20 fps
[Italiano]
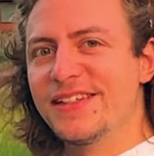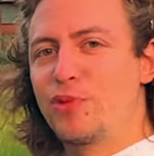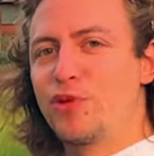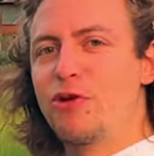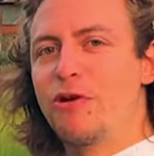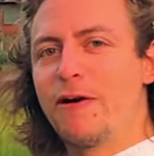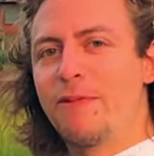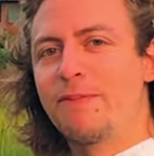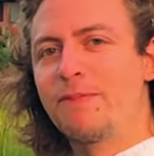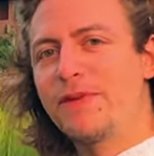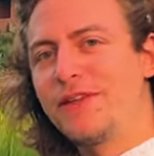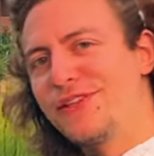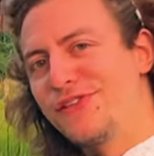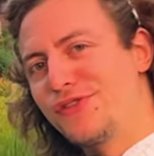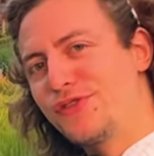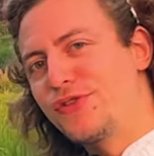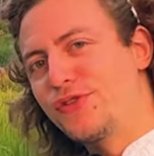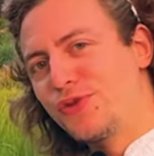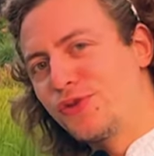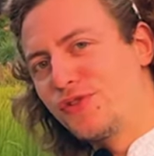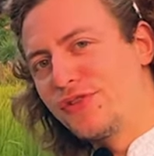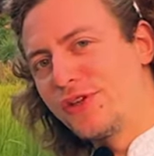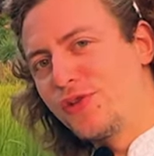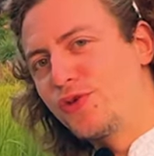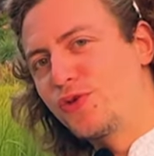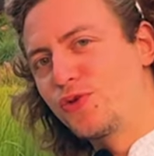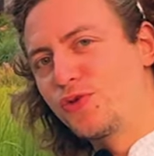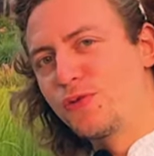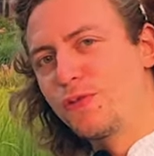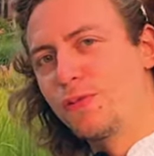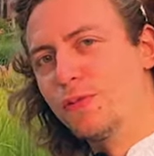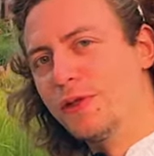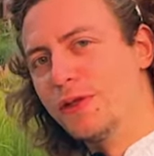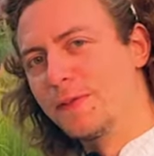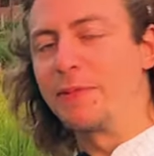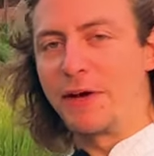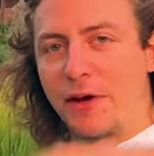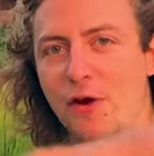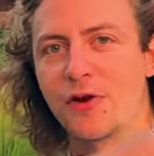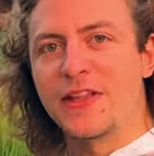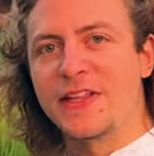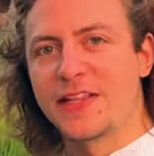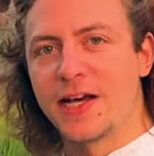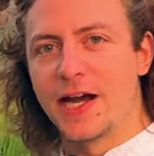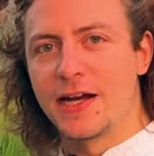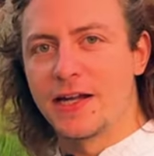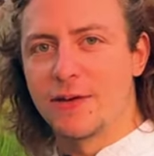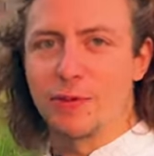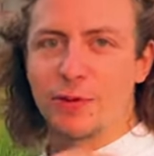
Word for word: più ambito di tutta YouTube, ma non Italia,